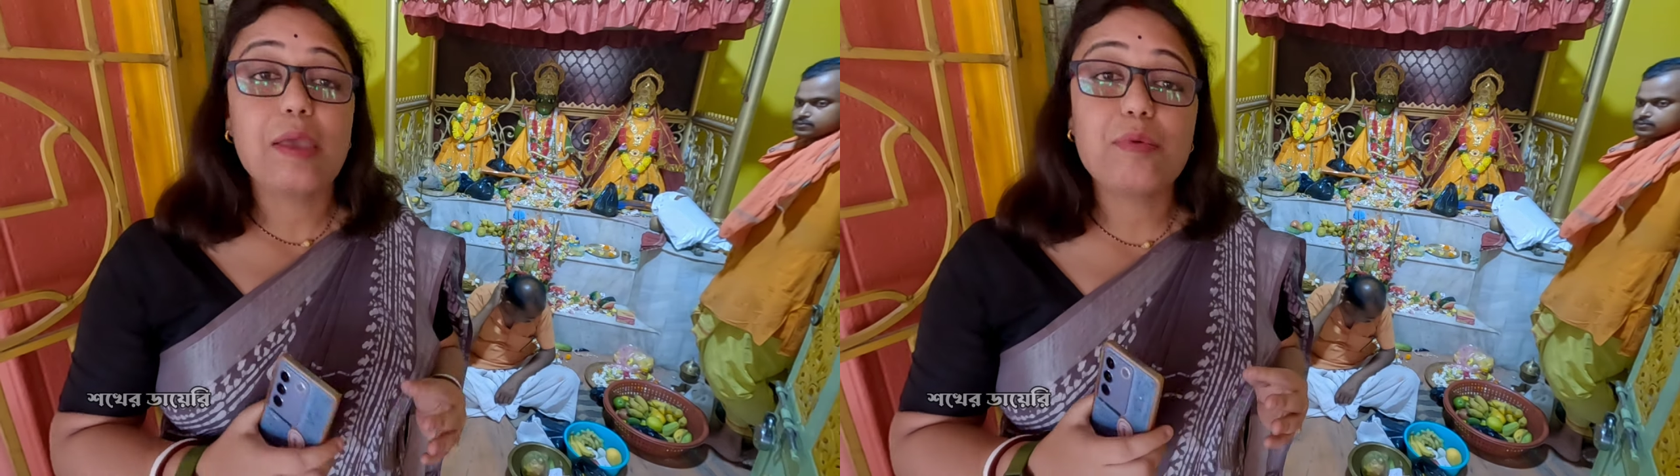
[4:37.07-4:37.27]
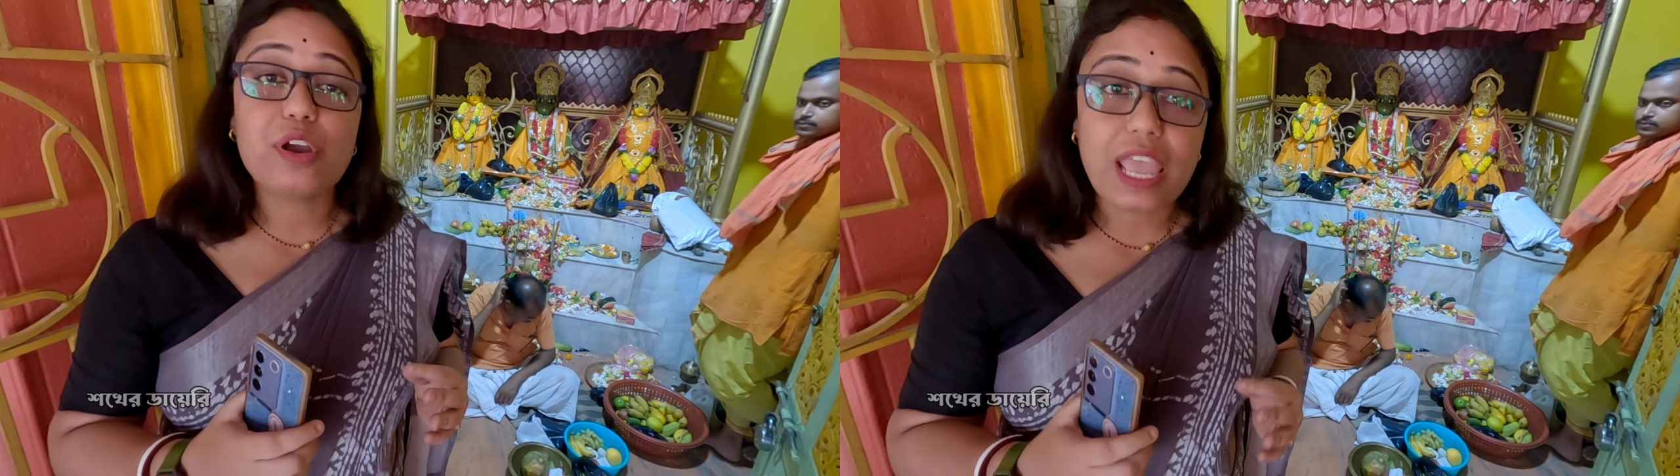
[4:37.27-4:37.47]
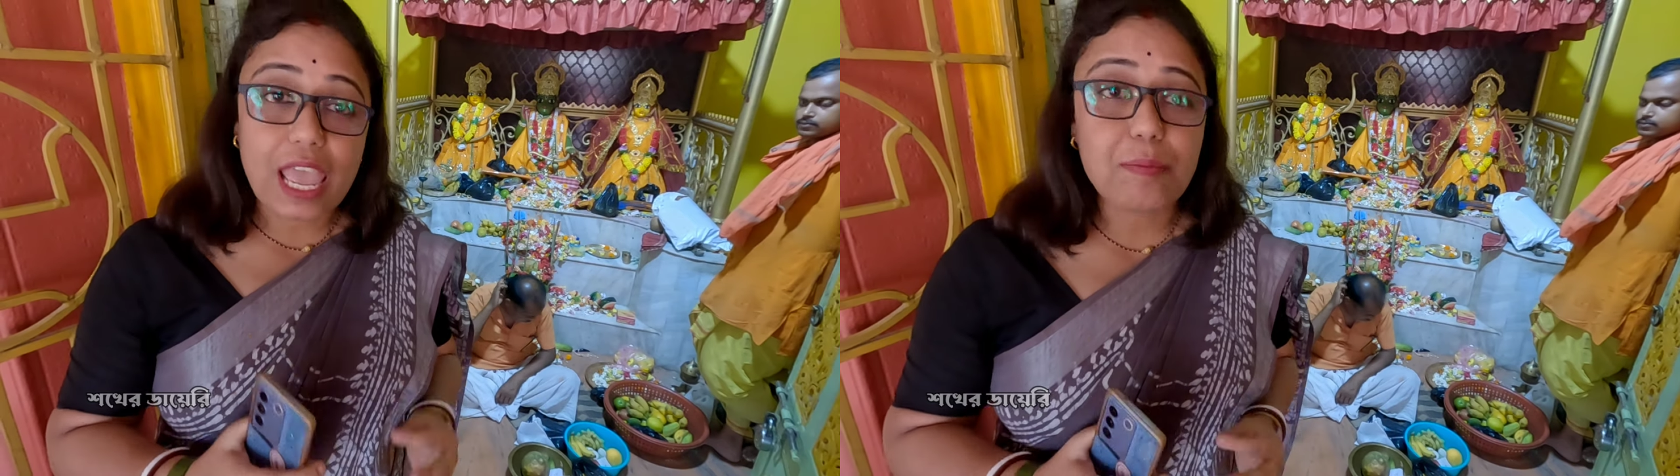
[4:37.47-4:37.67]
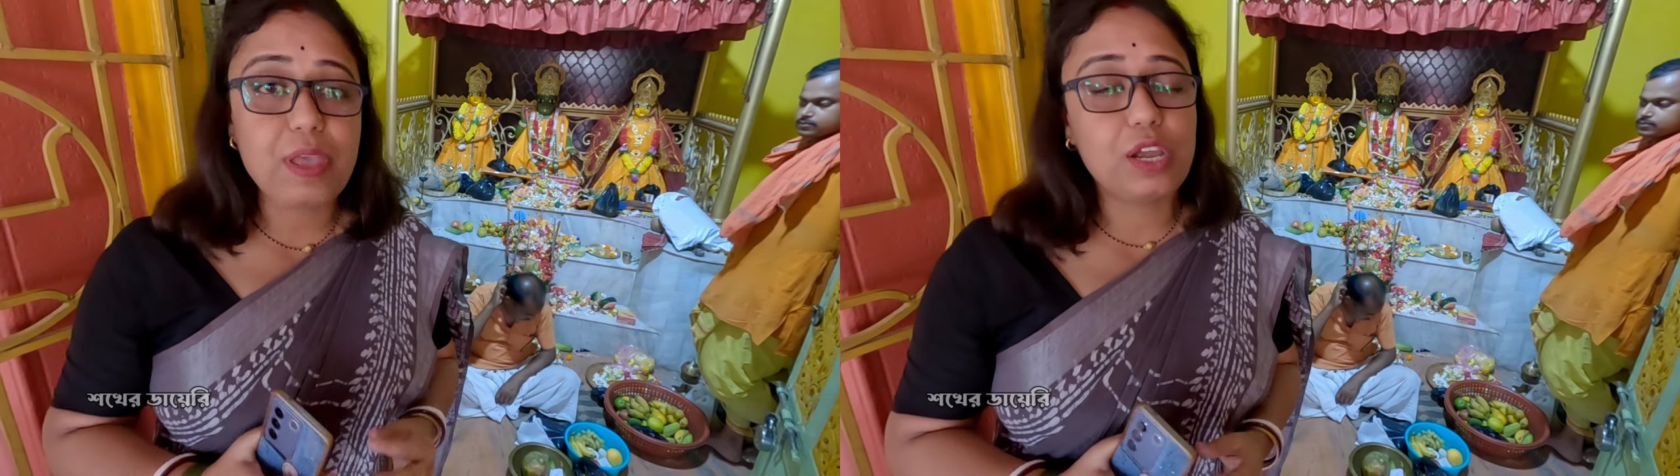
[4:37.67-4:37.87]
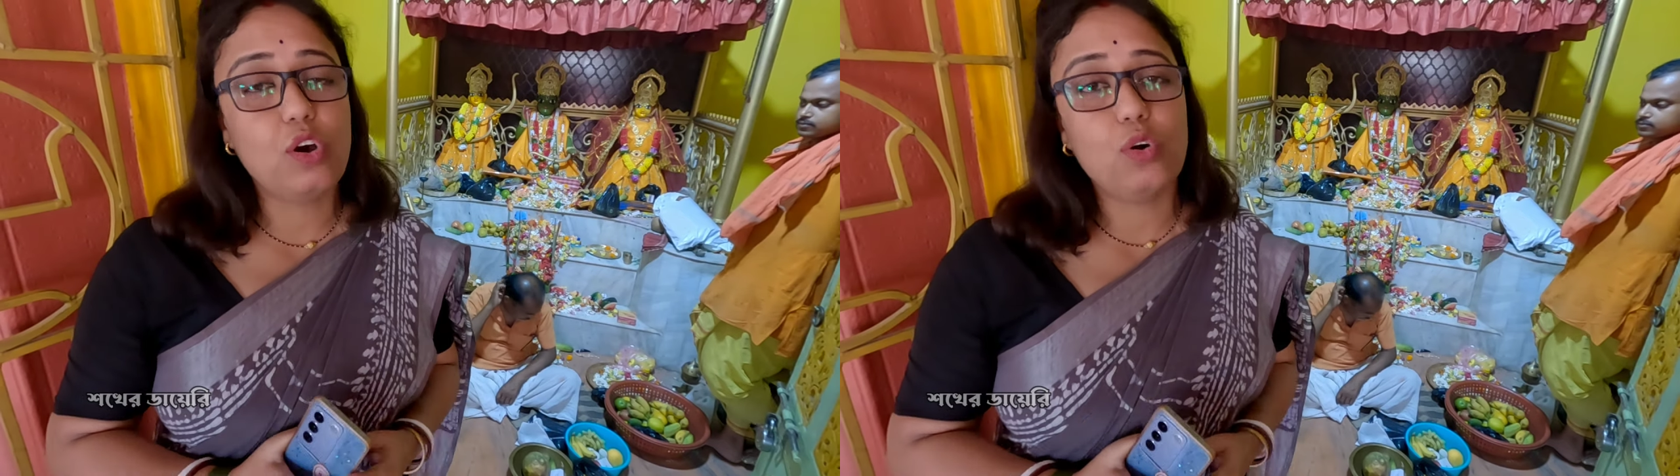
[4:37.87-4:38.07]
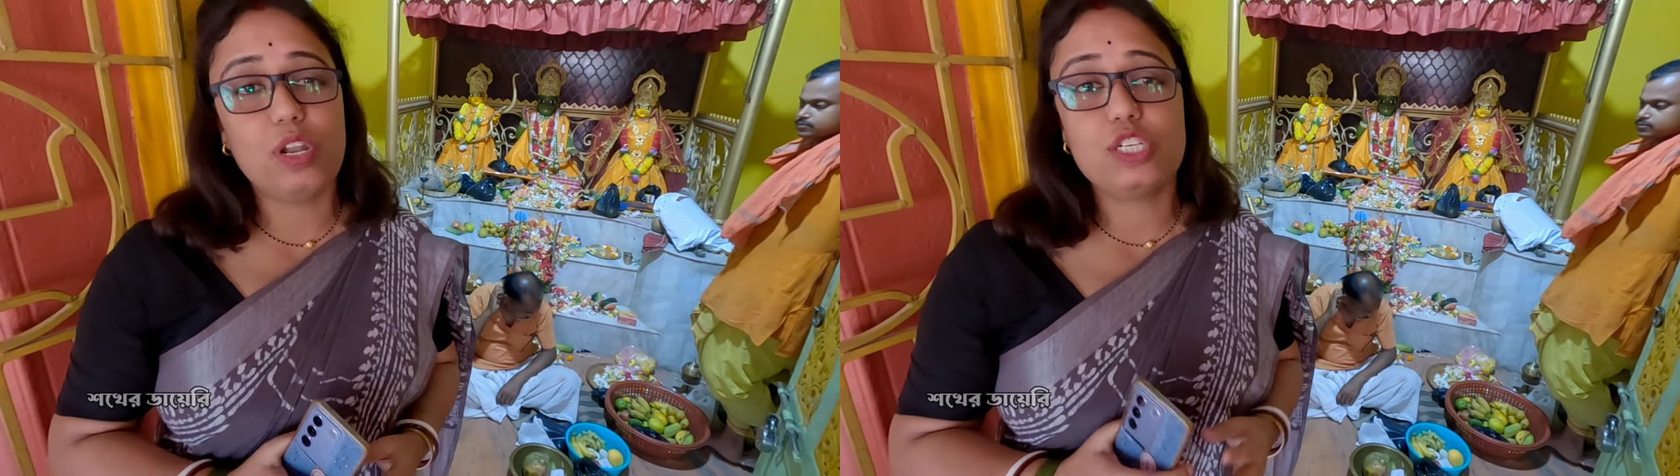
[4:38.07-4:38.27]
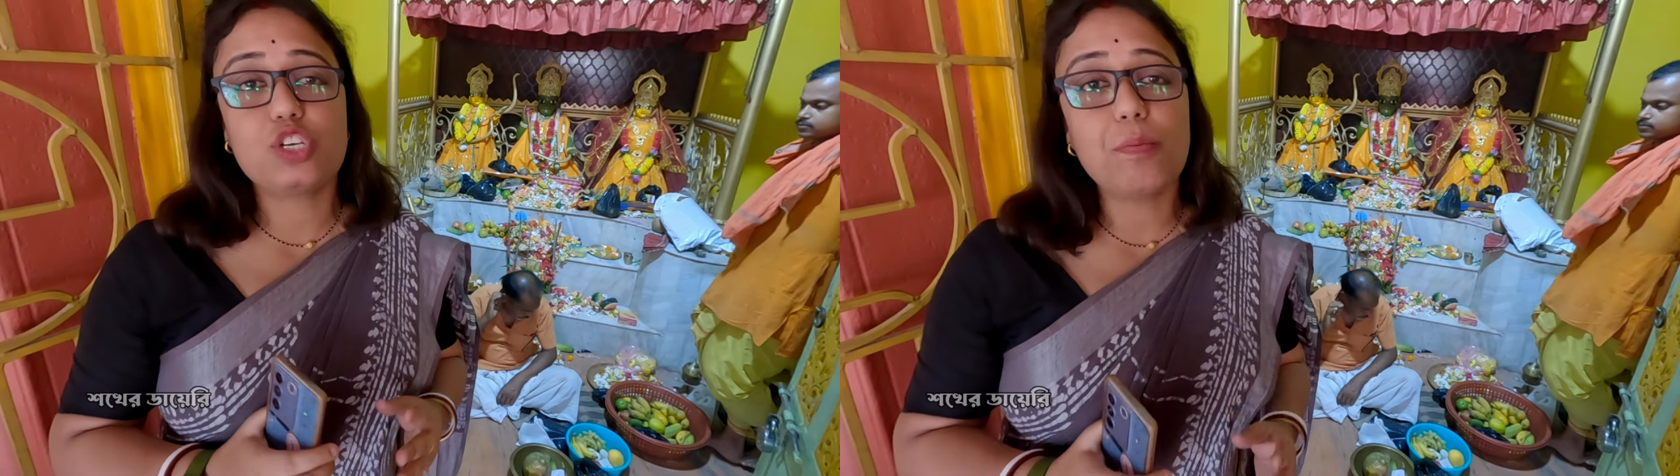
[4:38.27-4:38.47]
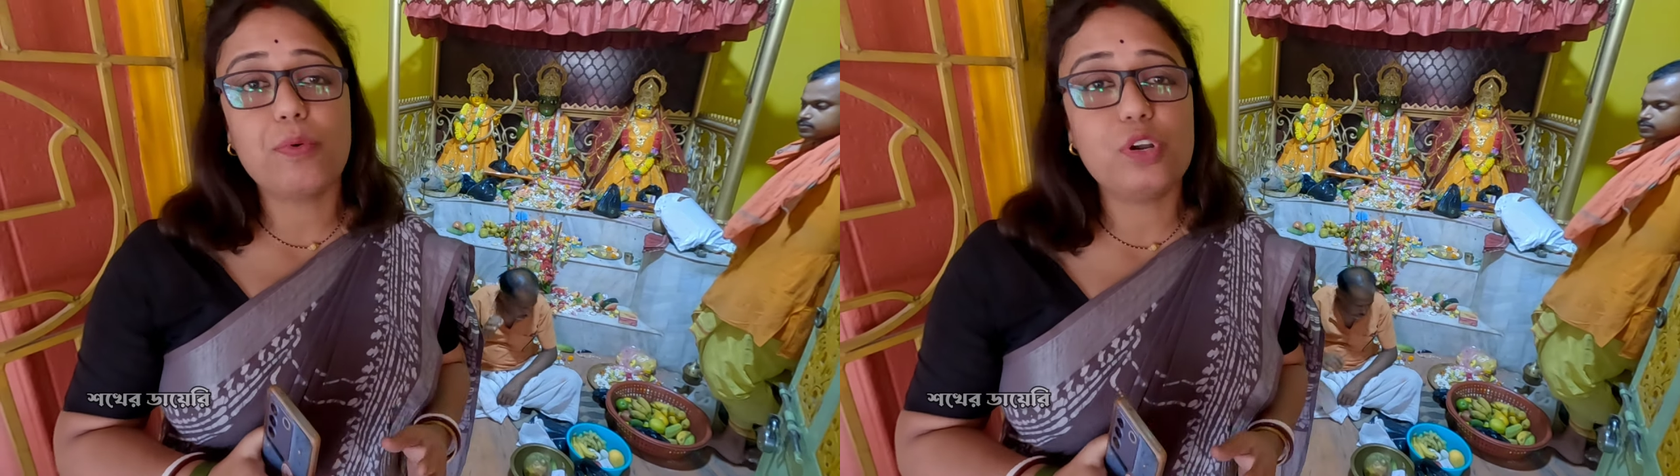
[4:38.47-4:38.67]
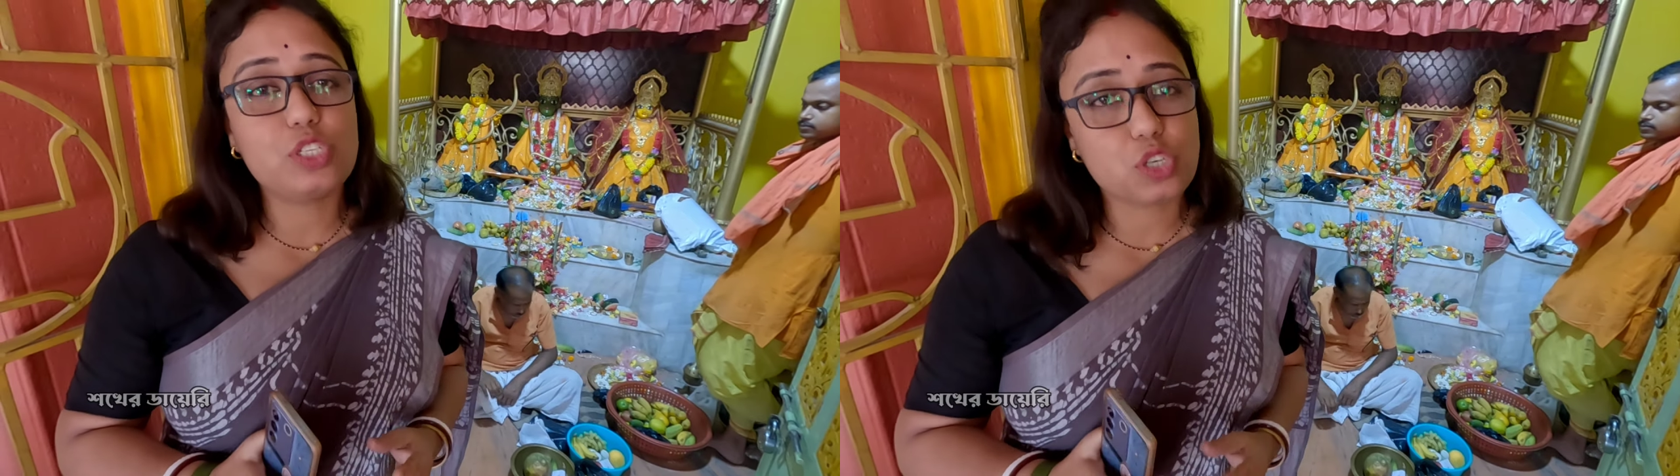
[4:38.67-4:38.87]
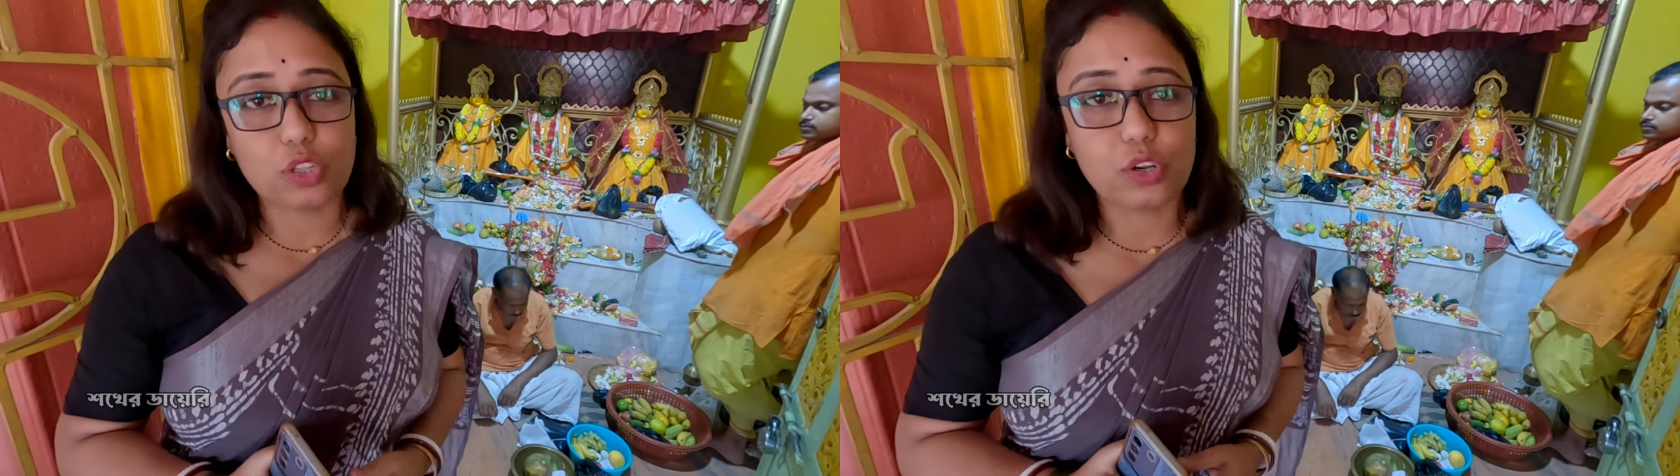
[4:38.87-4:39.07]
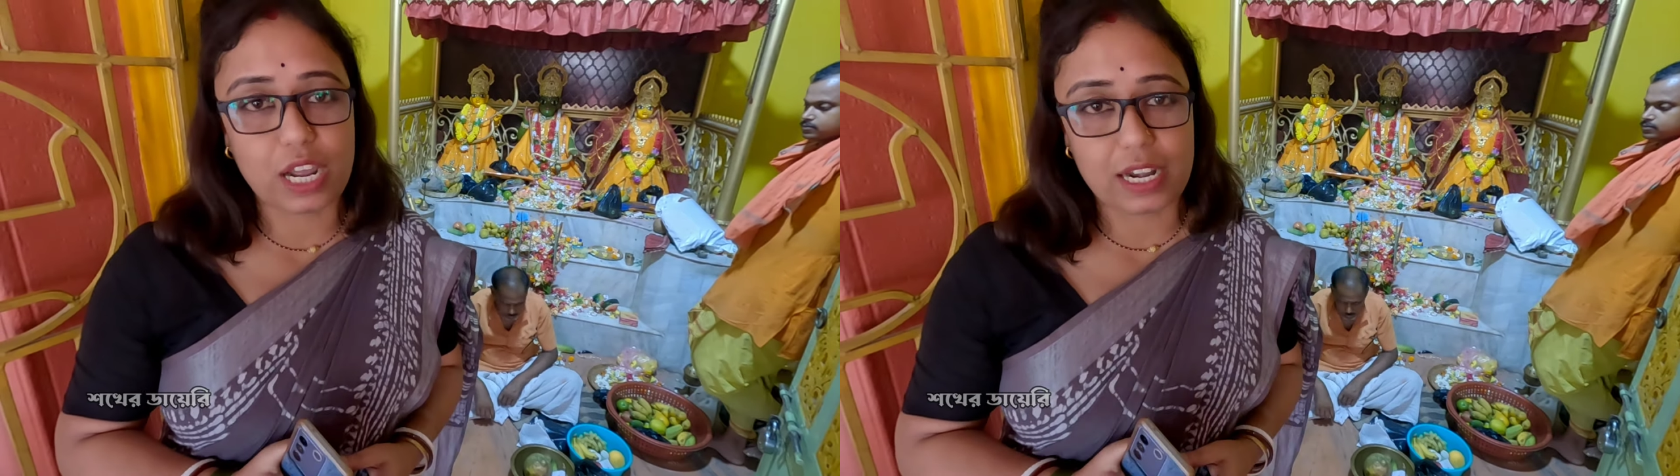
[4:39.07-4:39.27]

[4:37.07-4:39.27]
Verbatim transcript: এবং এই বিগ্রহগুলি সম্পূর্ণ চন্দন